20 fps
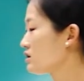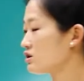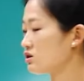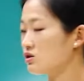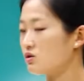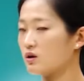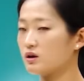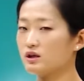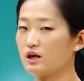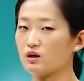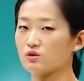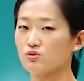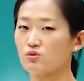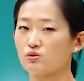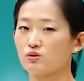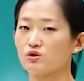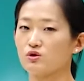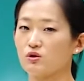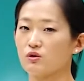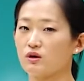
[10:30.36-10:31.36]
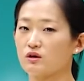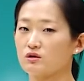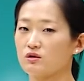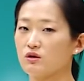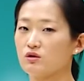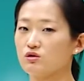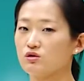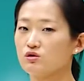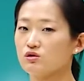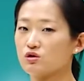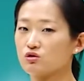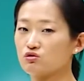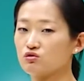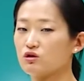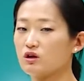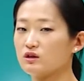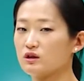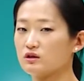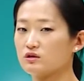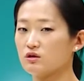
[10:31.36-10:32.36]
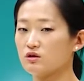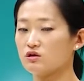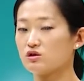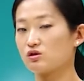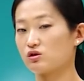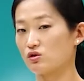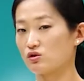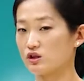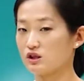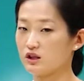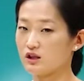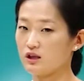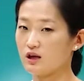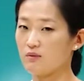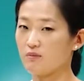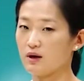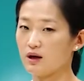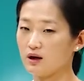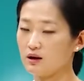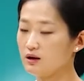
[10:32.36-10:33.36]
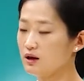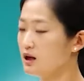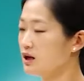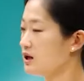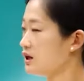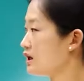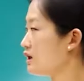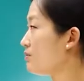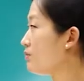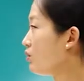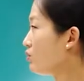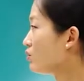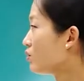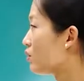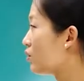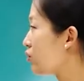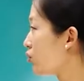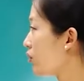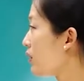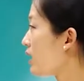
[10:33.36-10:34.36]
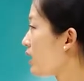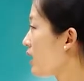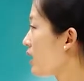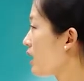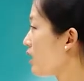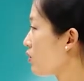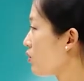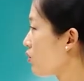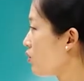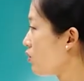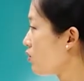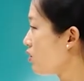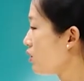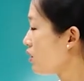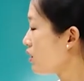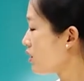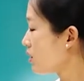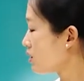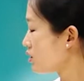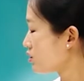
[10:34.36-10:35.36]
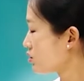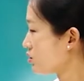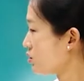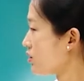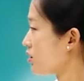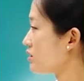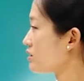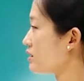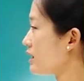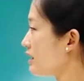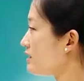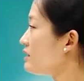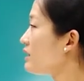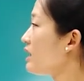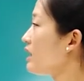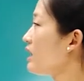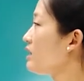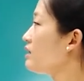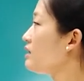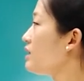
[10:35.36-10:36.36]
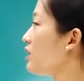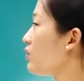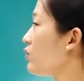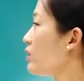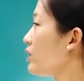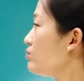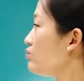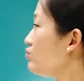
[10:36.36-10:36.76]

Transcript: 특정한 약속을 정해서 특정 구간에서 특정 시기에만 일본 외하고 교역을 한다라는 내용의